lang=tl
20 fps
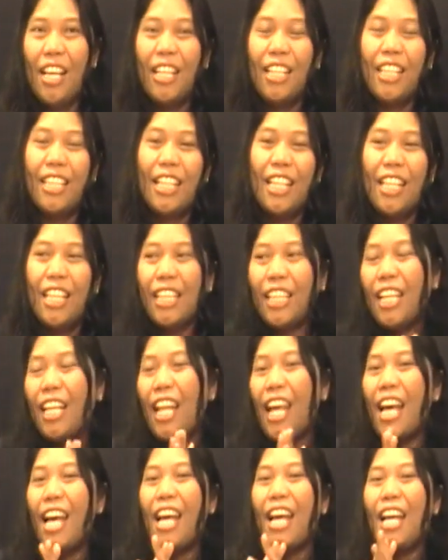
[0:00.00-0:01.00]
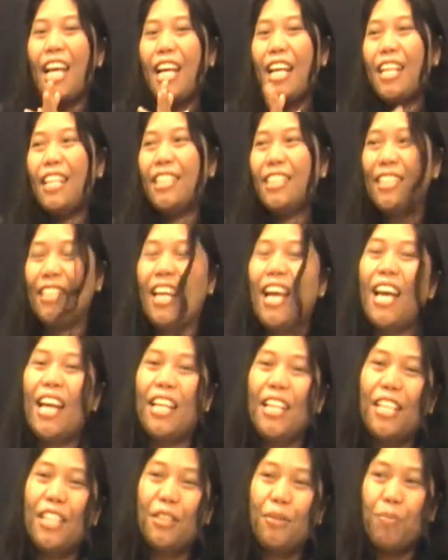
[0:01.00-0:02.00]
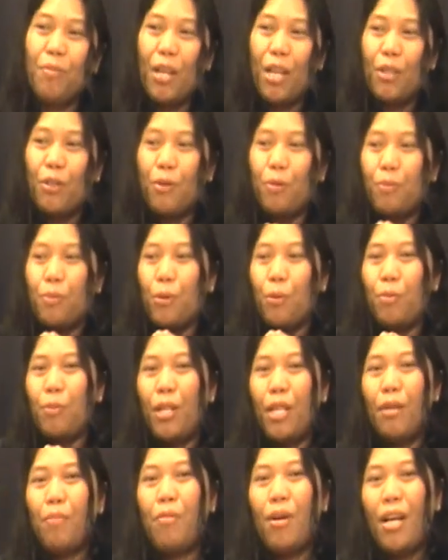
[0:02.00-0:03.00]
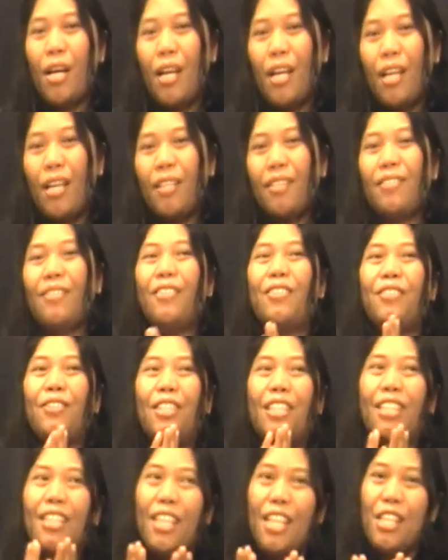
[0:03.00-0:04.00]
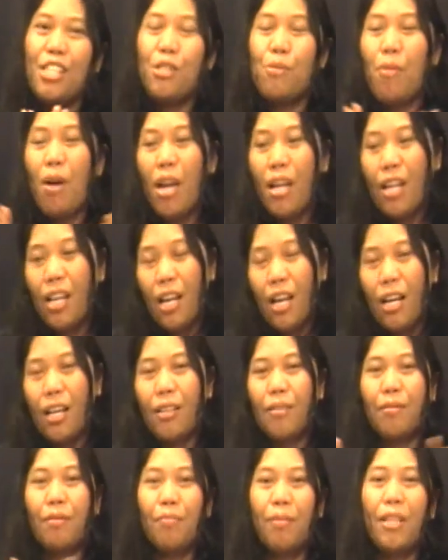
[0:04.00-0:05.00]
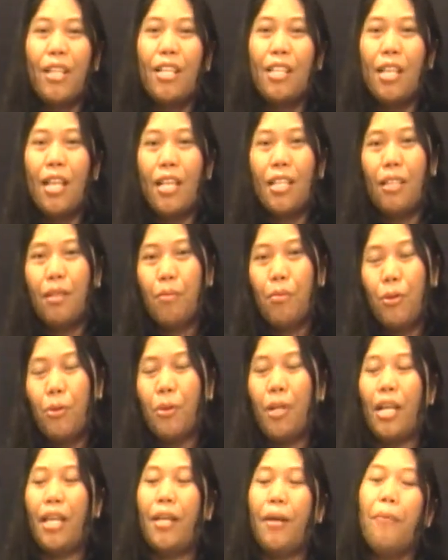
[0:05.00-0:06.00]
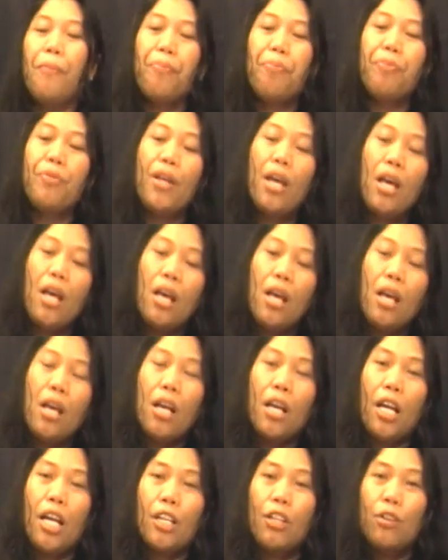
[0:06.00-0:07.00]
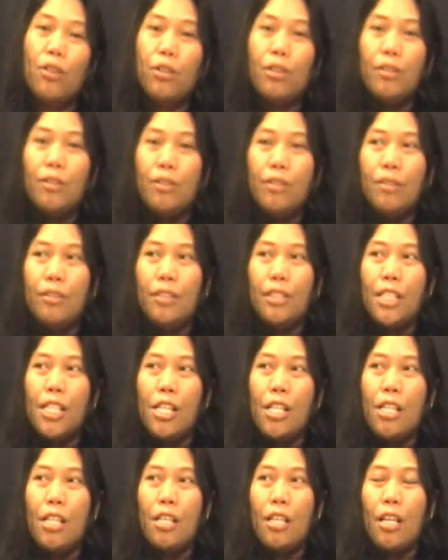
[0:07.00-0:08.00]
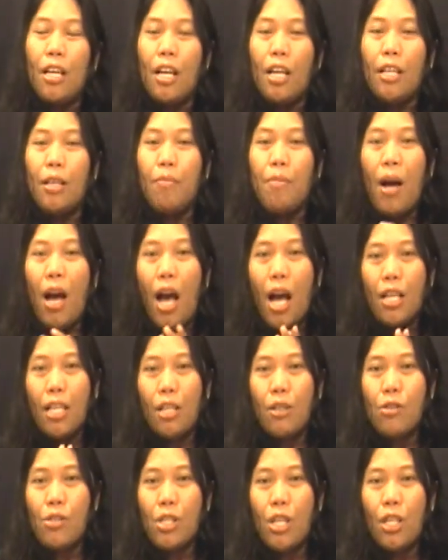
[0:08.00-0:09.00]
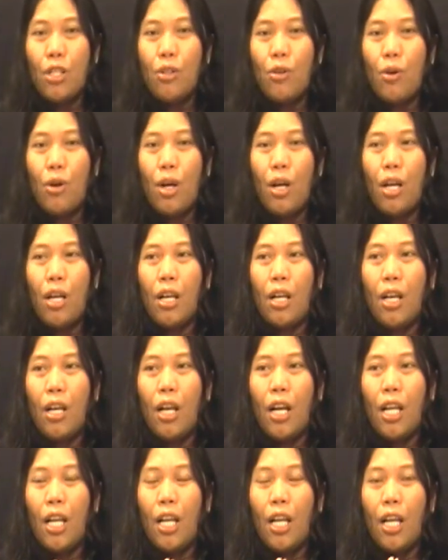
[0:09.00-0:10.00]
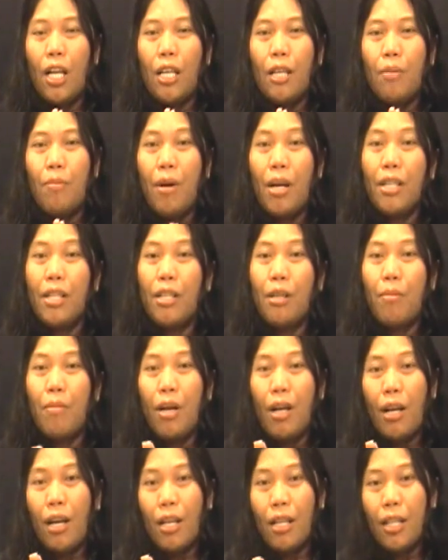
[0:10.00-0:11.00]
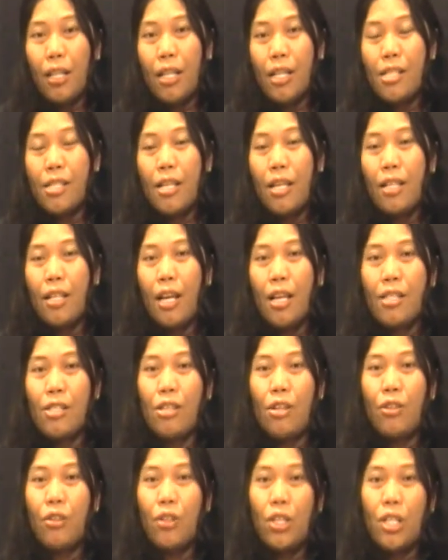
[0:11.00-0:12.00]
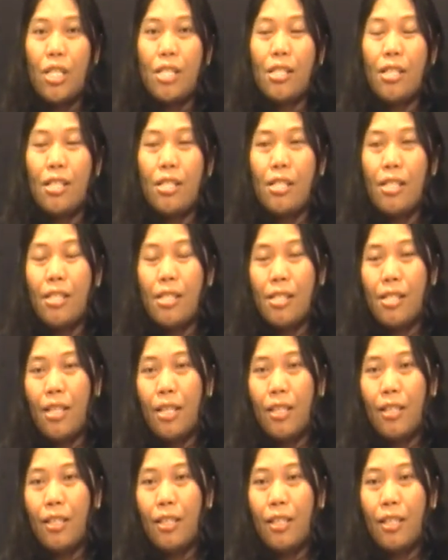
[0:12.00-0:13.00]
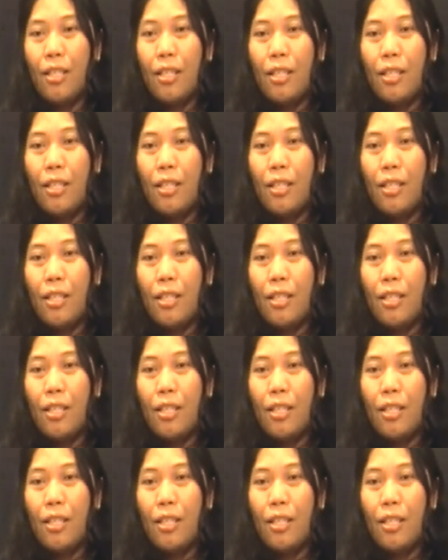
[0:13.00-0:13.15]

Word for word: Ngiti-ngiti lang, kahit merong problema, oh, ngiti, smile lang, para ganang buhay. Ngayon, ibahagi ko sa inyo ang iba na namang karanasan as a nurse assistant.